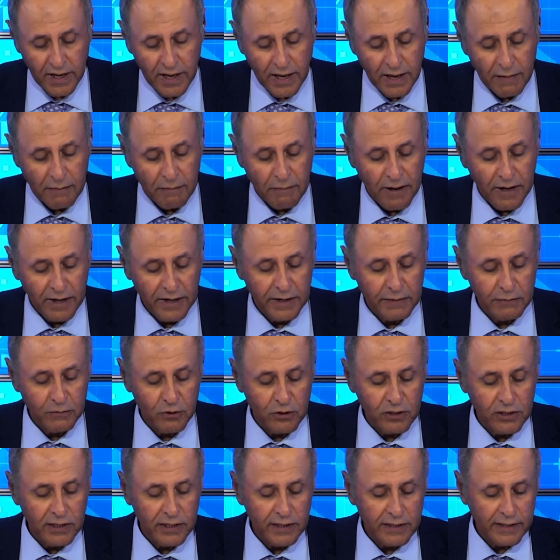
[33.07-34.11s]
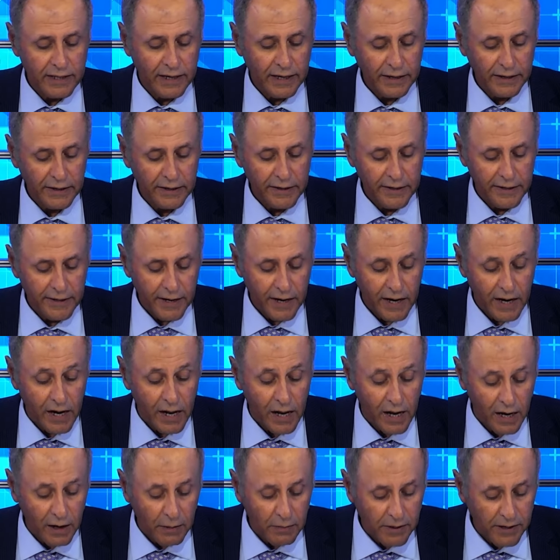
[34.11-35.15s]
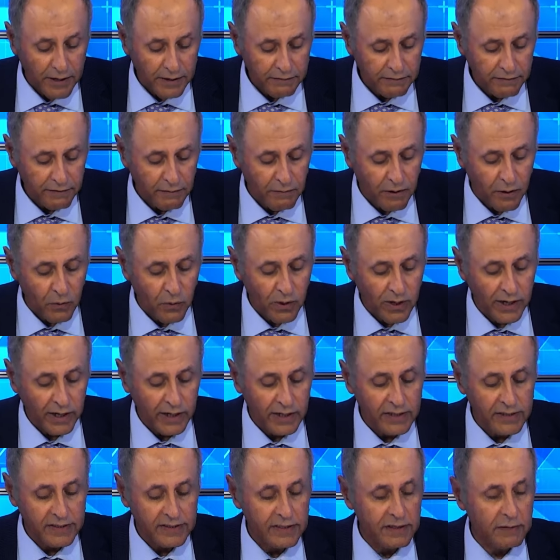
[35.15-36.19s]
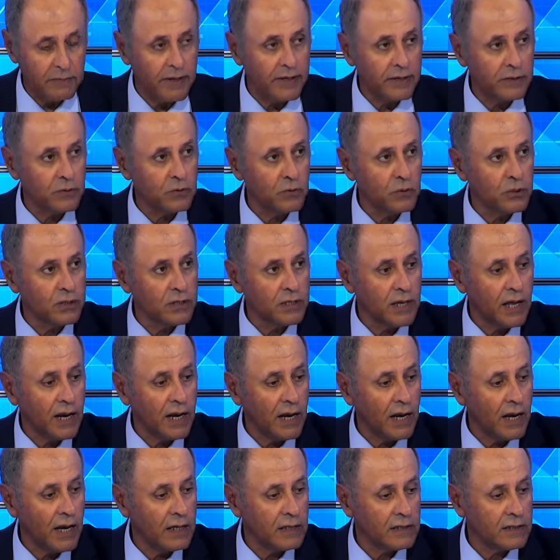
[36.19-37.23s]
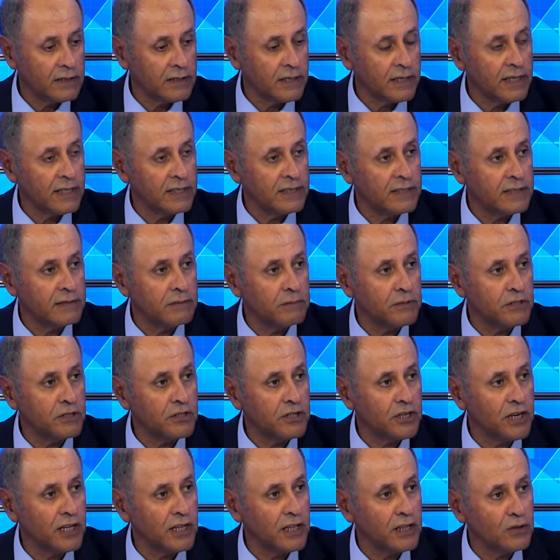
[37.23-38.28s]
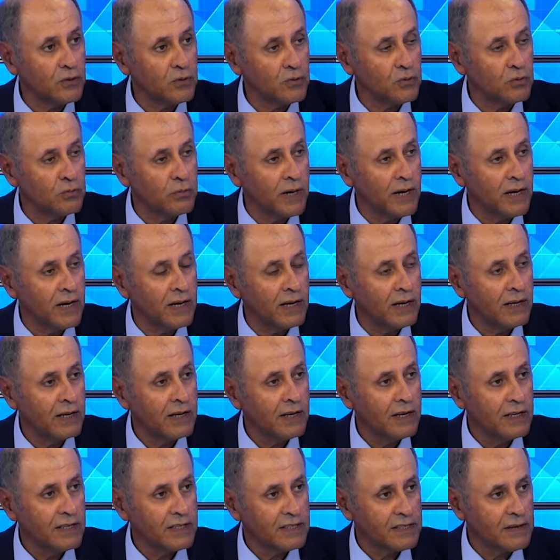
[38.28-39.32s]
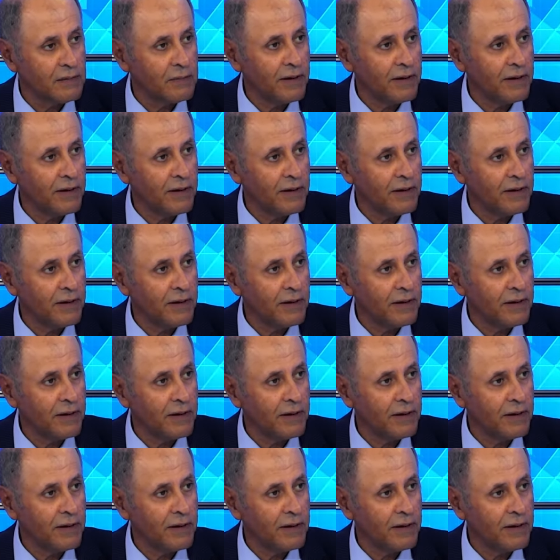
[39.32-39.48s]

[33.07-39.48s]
معنا مدير تحرير الأخبار في موقع إي سي بيروت الأستاذ ميشيل توما صباح